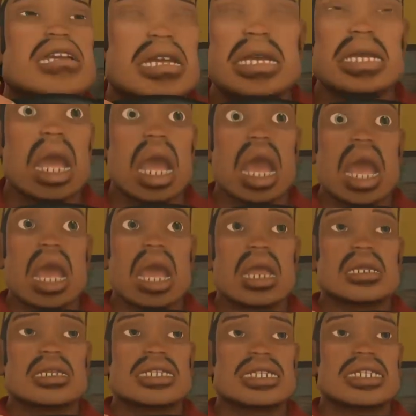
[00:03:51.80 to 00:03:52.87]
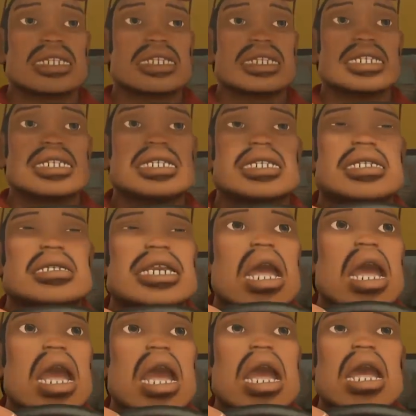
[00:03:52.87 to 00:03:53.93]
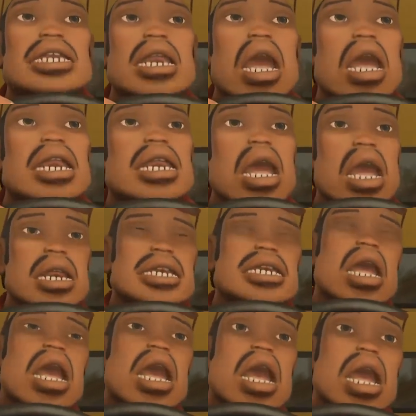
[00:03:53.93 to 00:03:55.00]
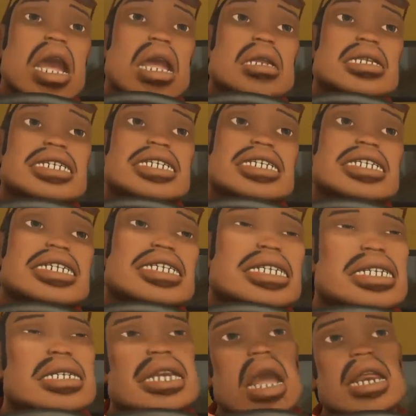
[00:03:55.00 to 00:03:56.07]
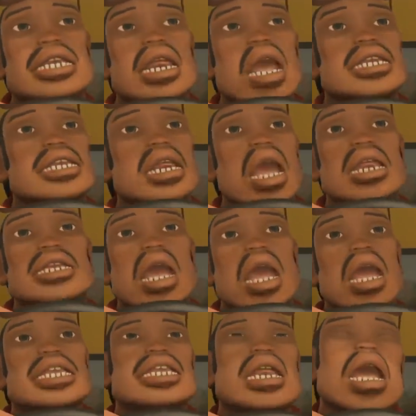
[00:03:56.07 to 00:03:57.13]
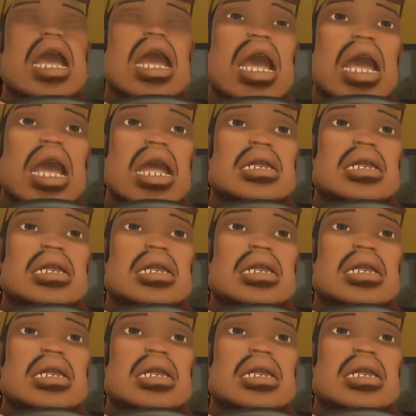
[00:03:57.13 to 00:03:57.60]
Eh. La la la la la la la la la.